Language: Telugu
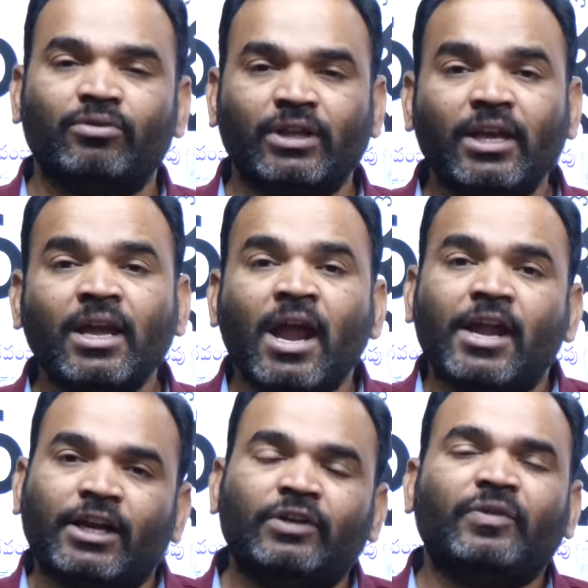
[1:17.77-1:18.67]
ఉంది
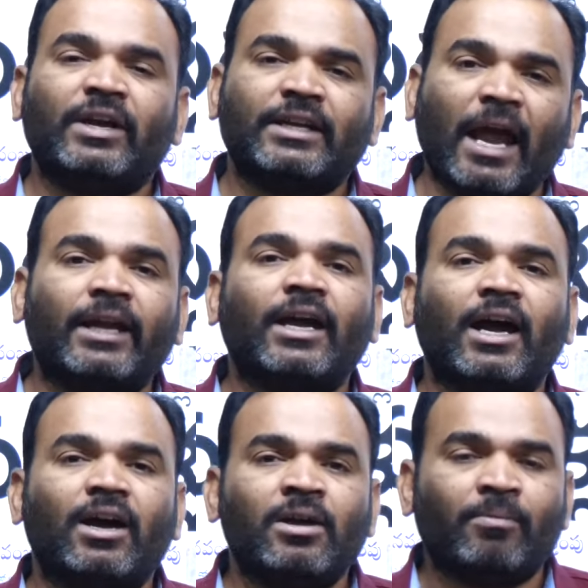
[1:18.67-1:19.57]
టిట్ ఫర్ ట్యాట్గా
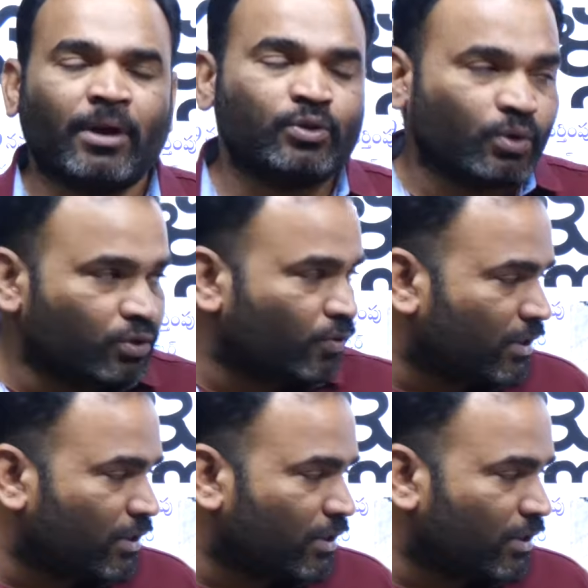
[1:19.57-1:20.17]
మనం చూడొచ్చు